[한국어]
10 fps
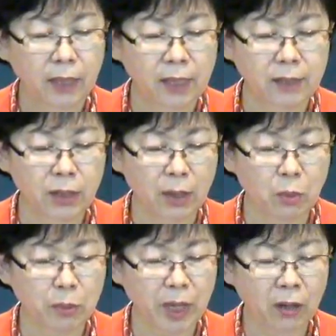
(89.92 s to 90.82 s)
1절에
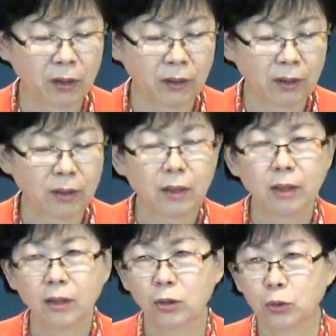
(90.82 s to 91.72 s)
보면
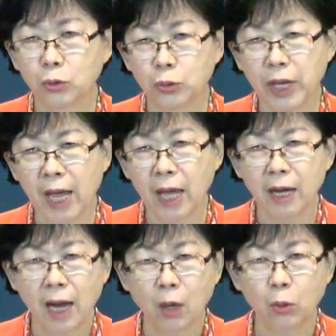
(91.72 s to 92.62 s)
그 후에
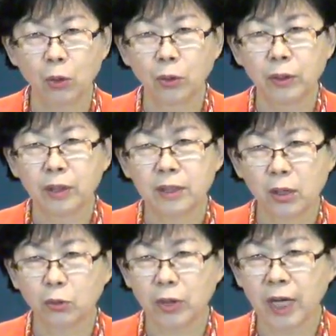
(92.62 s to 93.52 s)
라고
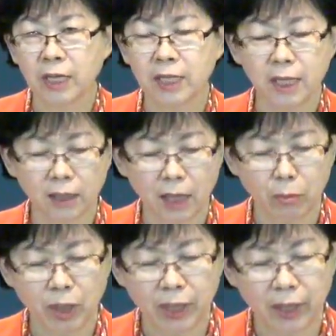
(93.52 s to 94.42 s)
서두에 시작을
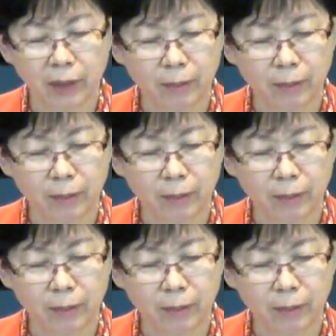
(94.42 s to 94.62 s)
합니다.